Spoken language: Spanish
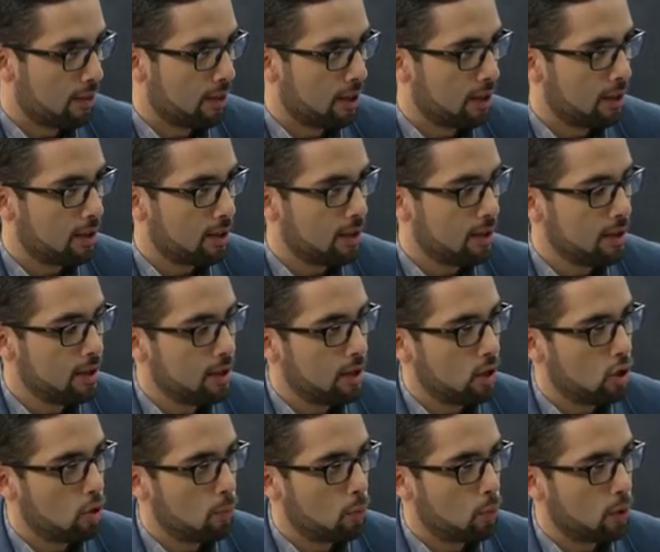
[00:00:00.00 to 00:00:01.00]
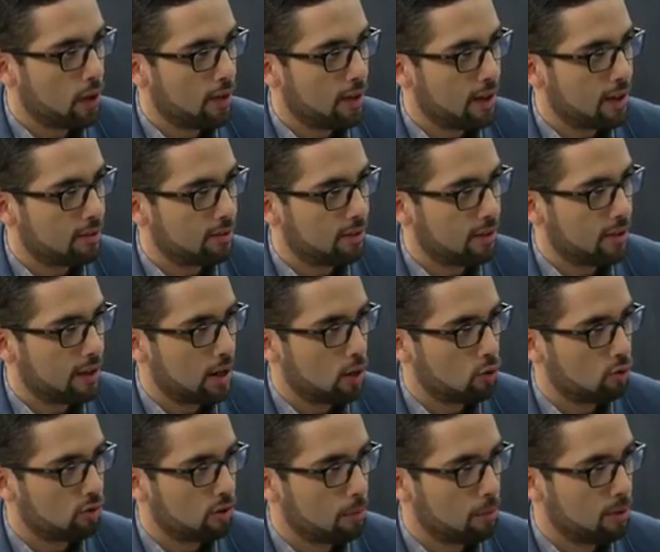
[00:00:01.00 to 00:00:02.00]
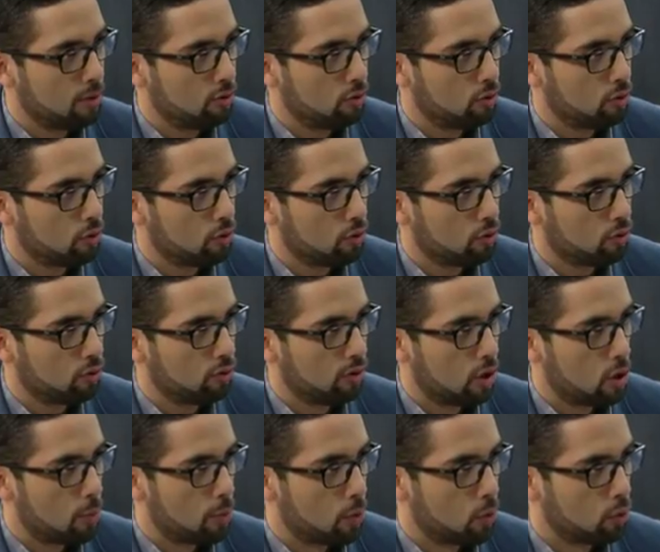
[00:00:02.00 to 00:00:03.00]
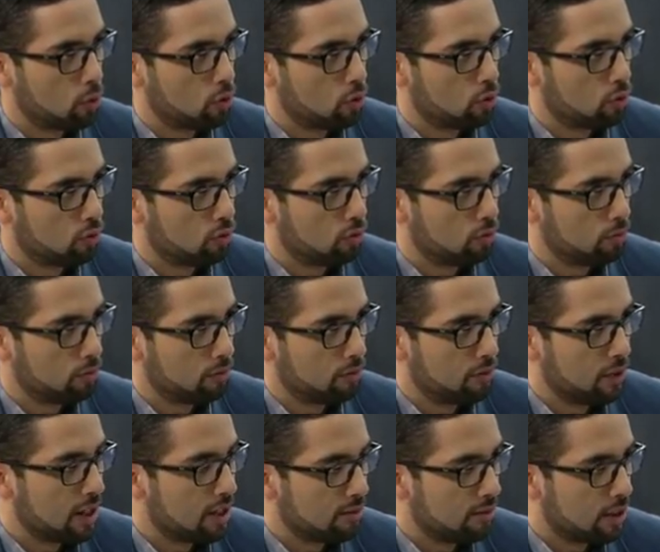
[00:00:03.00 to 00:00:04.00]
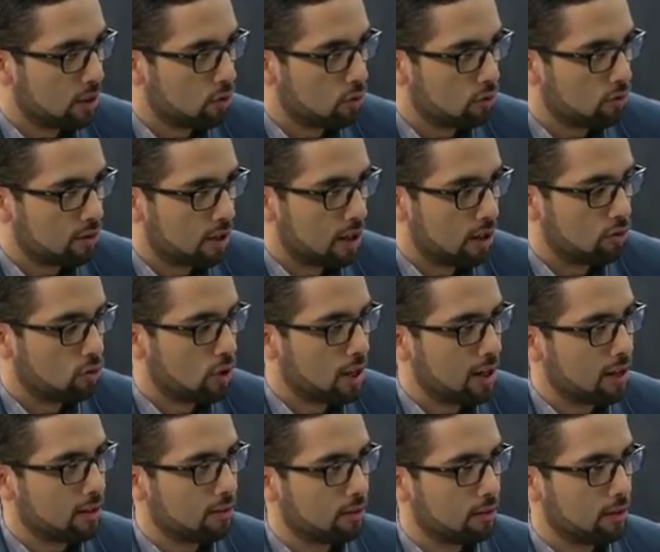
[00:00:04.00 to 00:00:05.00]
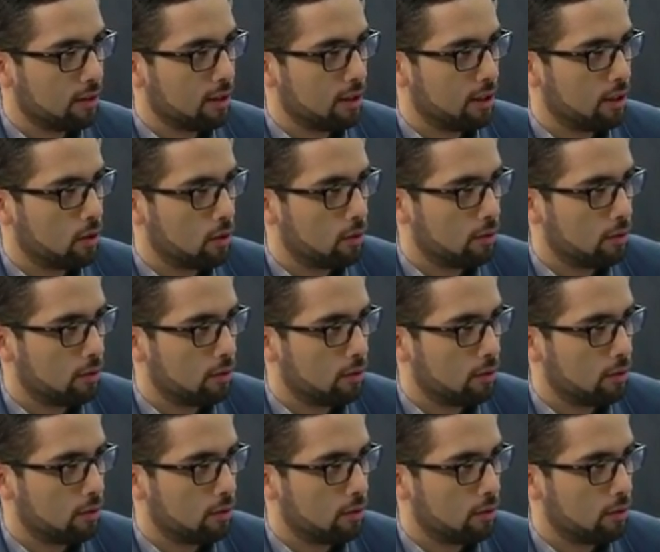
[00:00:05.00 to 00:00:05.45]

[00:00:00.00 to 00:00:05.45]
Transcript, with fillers: de ella, no pueda acceder a los servicios y a los productos financieros tradicionales? Eh, sí.